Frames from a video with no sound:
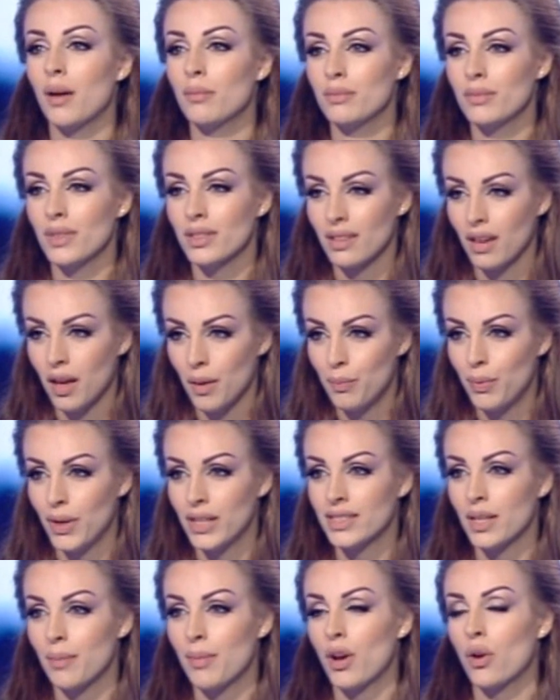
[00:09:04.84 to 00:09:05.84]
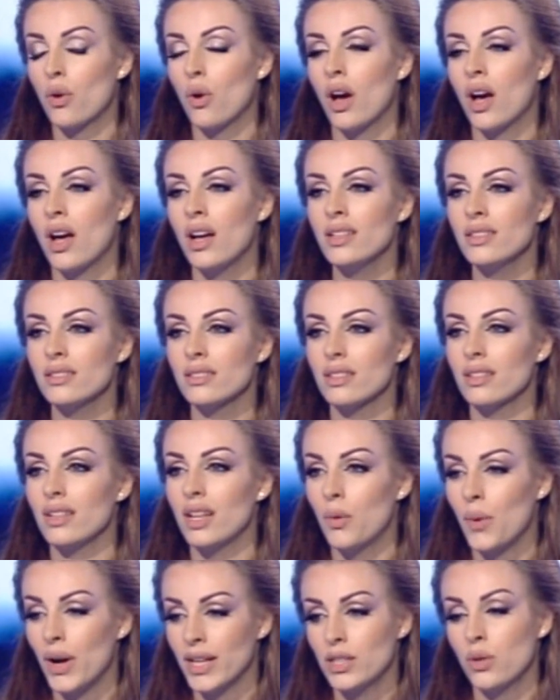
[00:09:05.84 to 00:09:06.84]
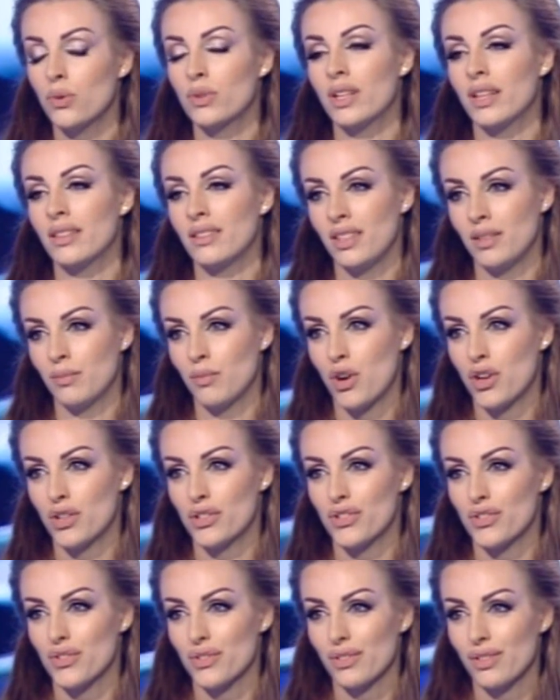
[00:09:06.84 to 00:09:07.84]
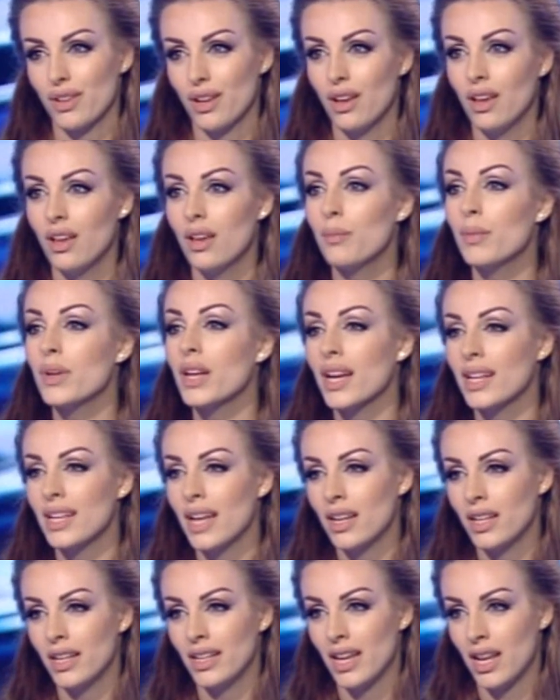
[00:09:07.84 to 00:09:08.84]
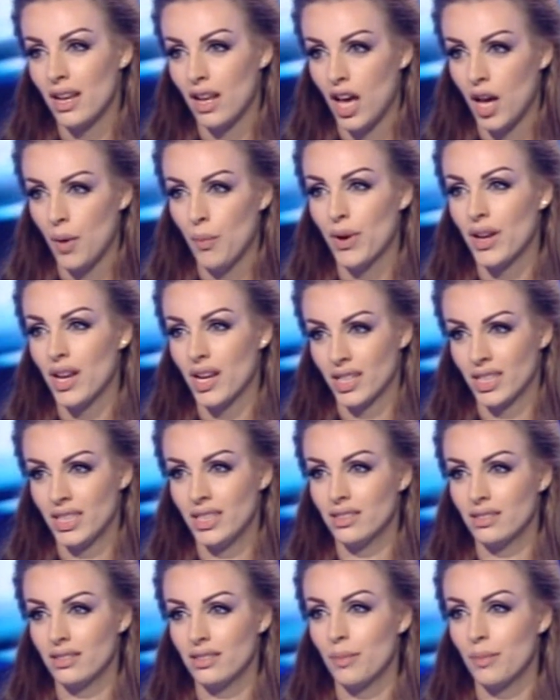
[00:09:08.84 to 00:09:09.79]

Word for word: عم نتقبل تبرعات ل 31 مارس من خلال هلال احمر اكيد